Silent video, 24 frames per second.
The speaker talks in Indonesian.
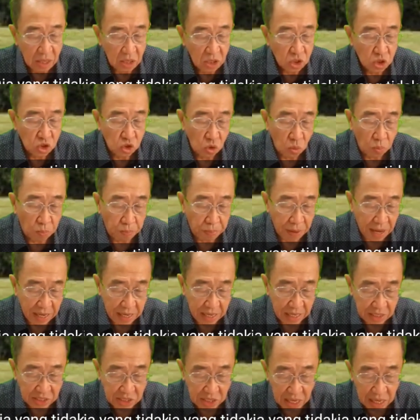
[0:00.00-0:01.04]

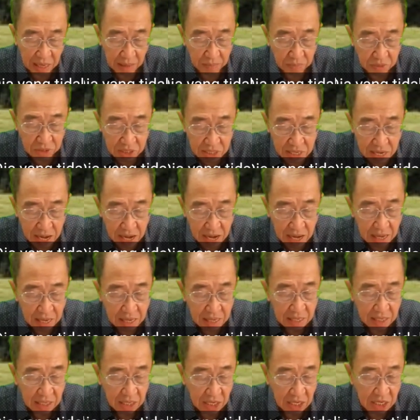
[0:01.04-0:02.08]
supaya dalam
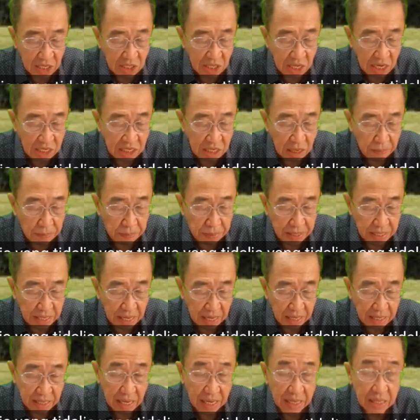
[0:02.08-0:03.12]
dia kita
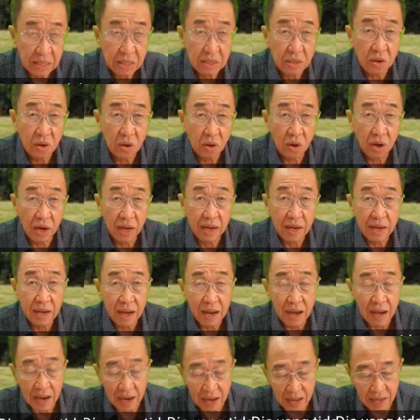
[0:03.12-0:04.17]
dibenarkan oleh
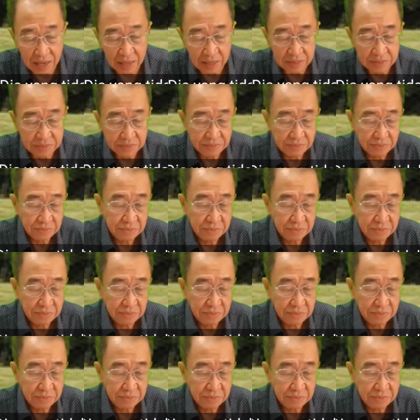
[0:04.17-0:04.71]
Allah.